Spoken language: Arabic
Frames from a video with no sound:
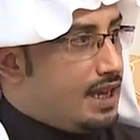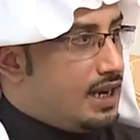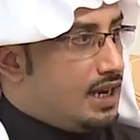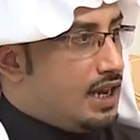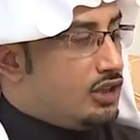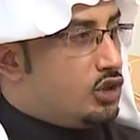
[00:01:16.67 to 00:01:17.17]

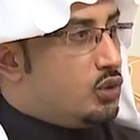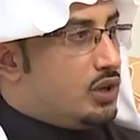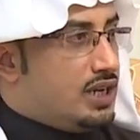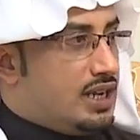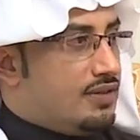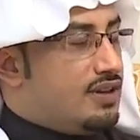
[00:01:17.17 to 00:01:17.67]

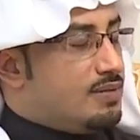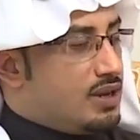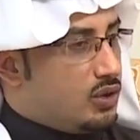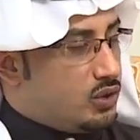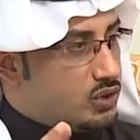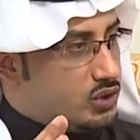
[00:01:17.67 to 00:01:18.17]
الدولية
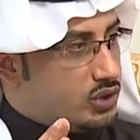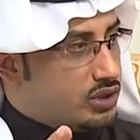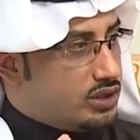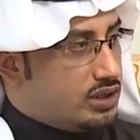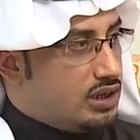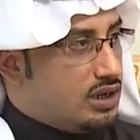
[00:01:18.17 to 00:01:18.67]
فيما
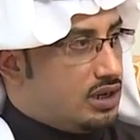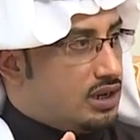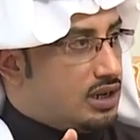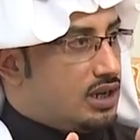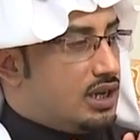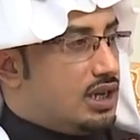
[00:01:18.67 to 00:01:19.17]
يخص
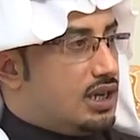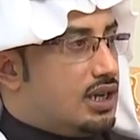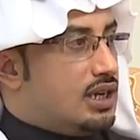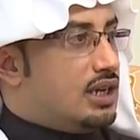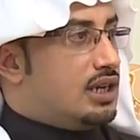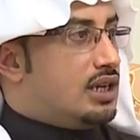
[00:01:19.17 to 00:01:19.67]

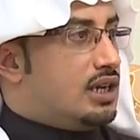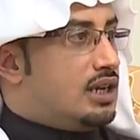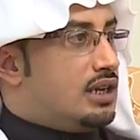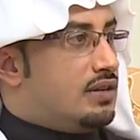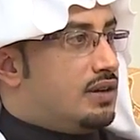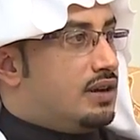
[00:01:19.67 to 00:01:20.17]
آه،
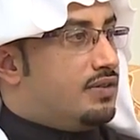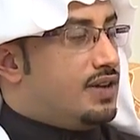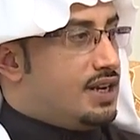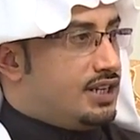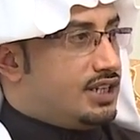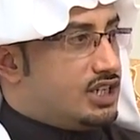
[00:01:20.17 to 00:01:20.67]

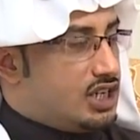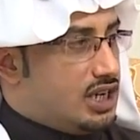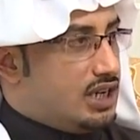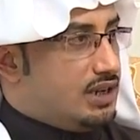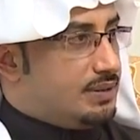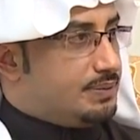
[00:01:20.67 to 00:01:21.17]
الفن
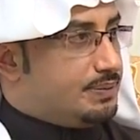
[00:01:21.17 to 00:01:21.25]
التشكيلي